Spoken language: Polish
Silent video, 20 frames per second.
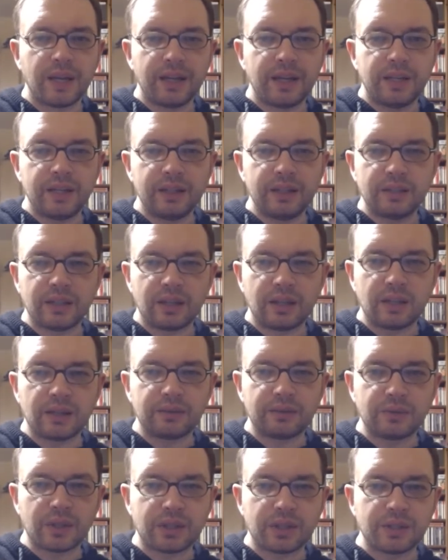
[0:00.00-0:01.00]
i na
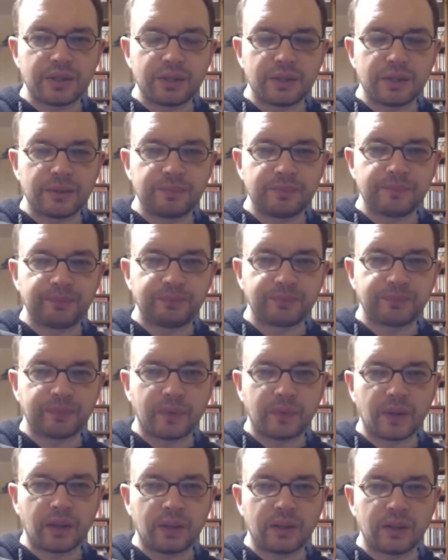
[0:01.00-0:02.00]
właśnie
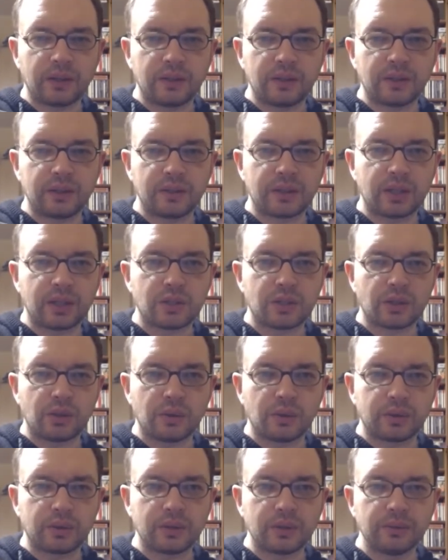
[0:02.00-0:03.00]
y,
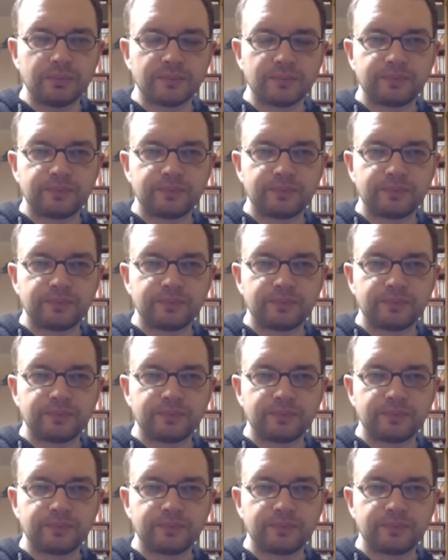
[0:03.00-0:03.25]
kaszaloty.